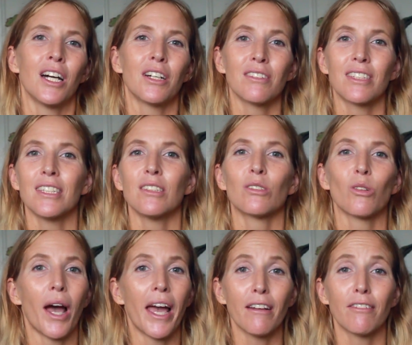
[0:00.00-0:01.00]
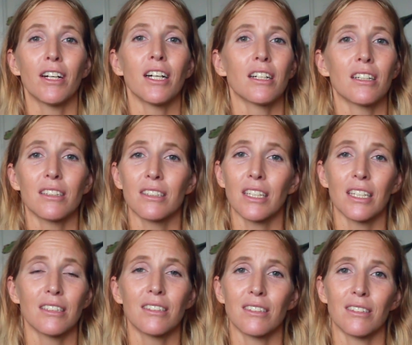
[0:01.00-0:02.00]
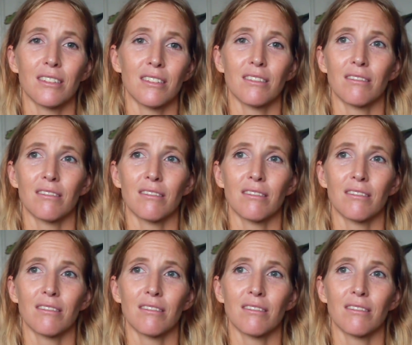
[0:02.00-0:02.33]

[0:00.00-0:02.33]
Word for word: und die ist so einfach, dass